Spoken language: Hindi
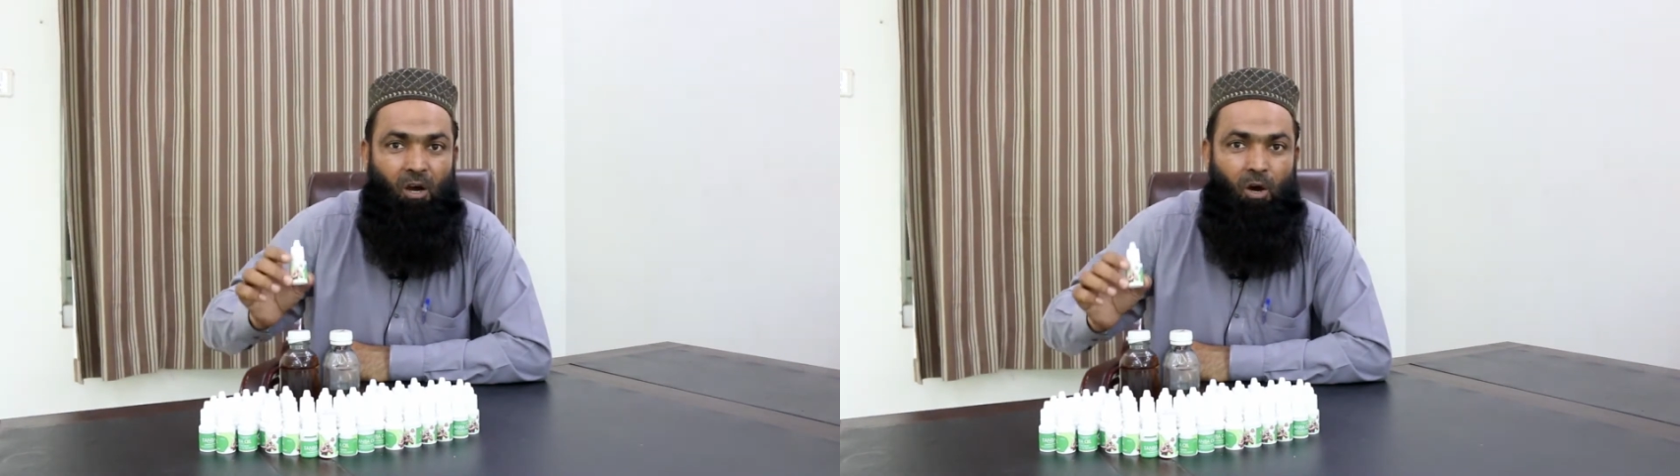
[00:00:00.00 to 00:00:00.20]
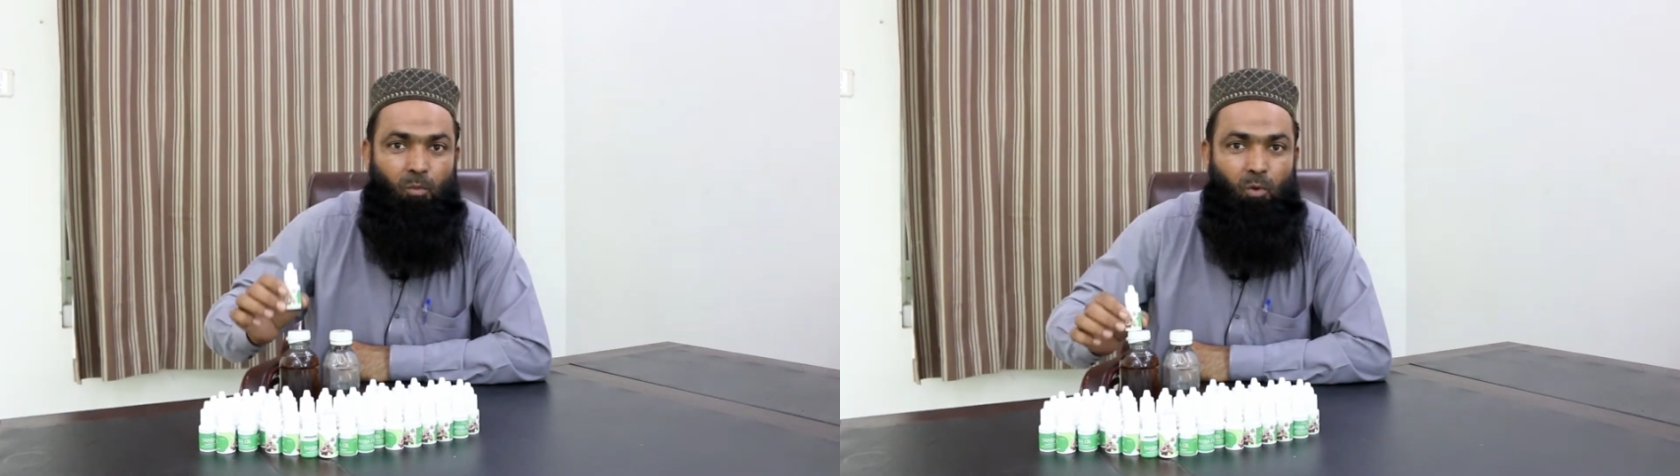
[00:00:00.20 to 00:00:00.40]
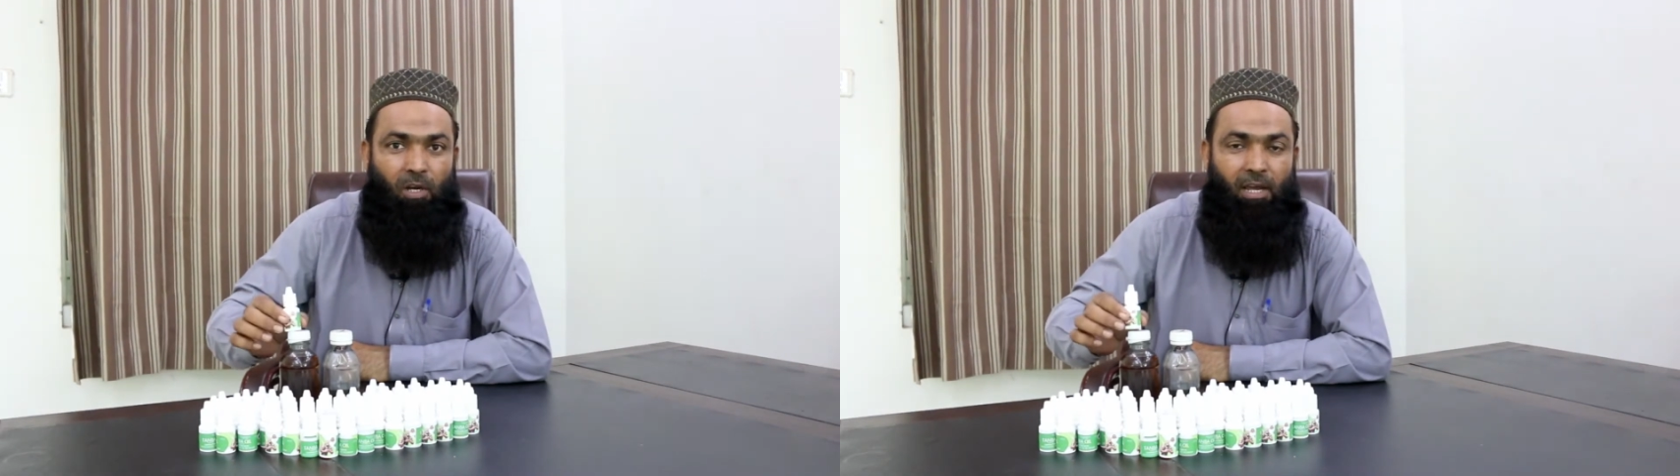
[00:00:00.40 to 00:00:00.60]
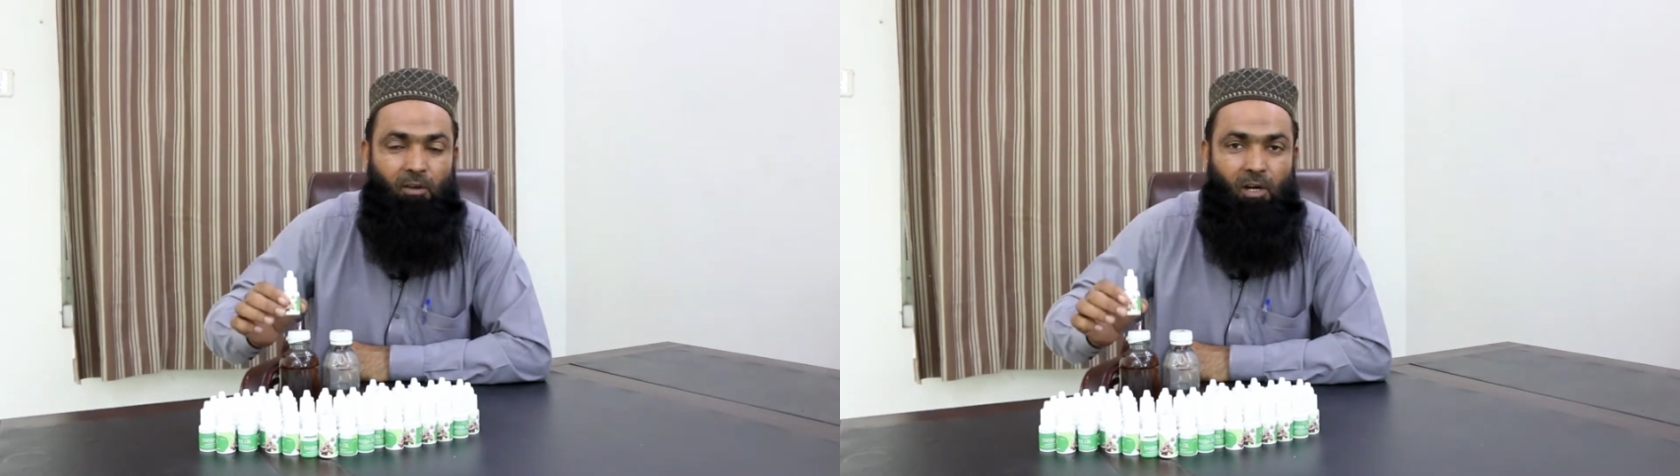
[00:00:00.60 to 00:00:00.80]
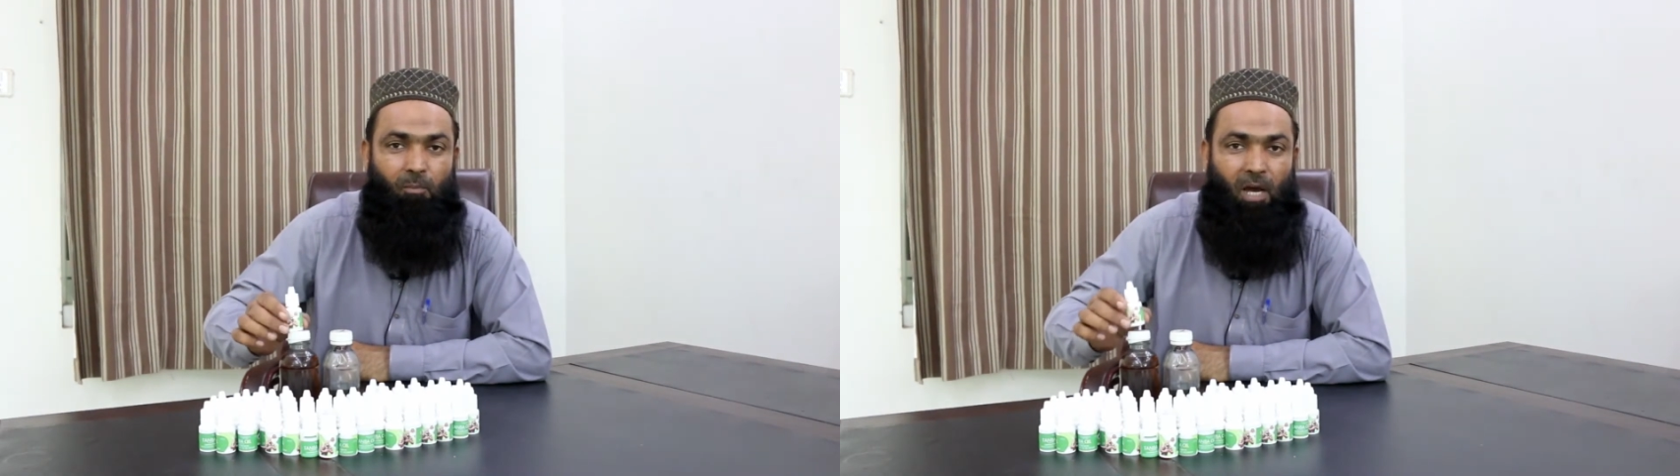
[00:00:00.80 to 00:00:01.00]
और
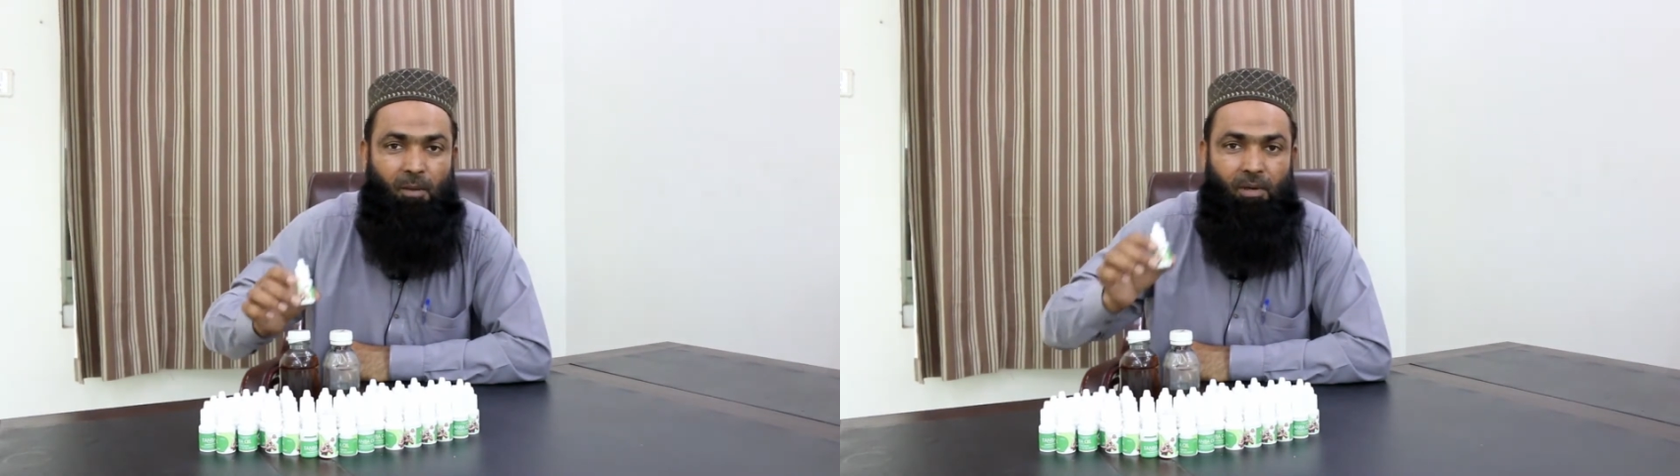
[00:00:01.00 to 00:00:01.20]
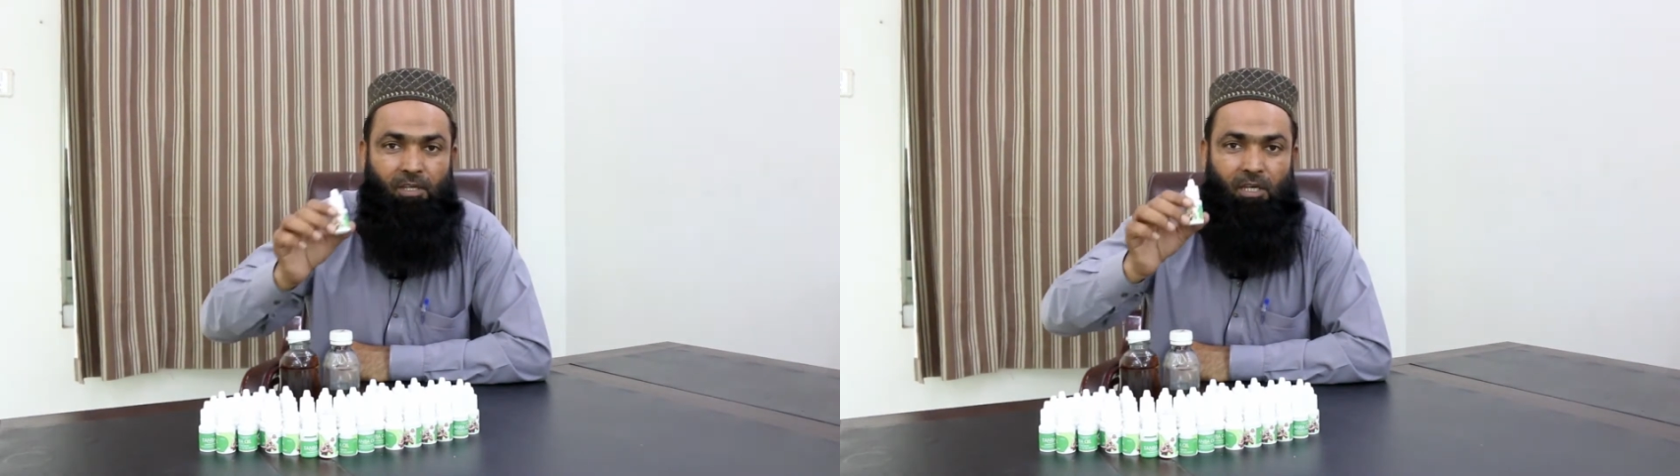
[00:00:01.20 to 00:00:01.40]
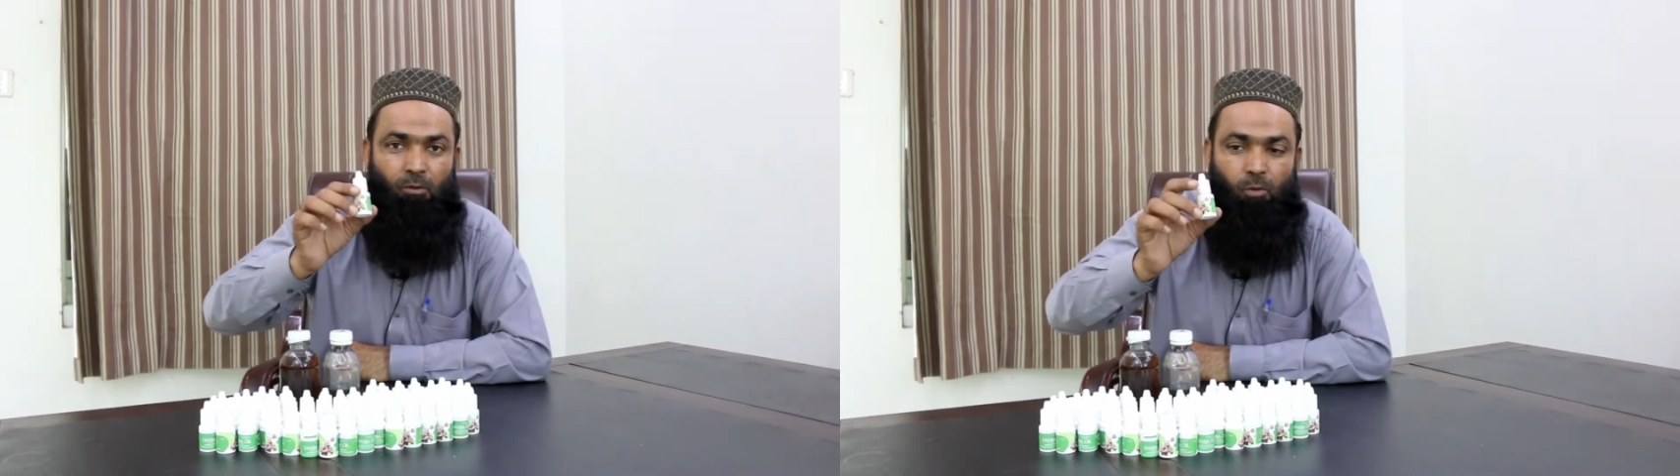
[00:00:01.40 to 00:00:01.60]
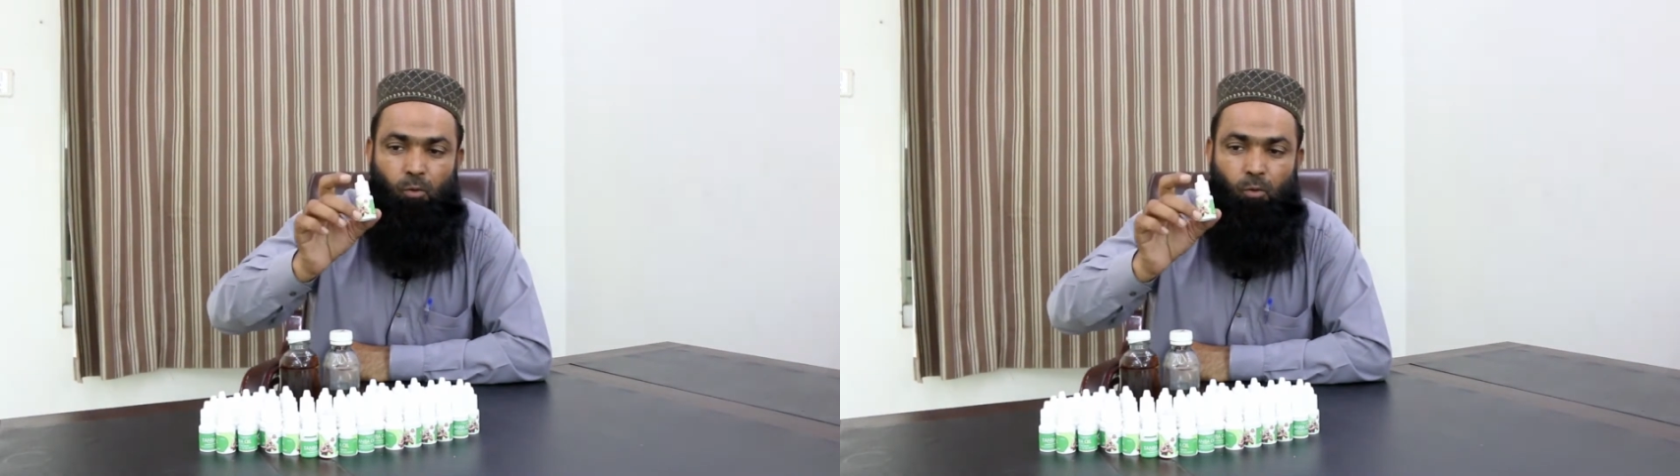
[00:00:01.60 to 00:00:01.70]
मोटाई और लंबाई में ये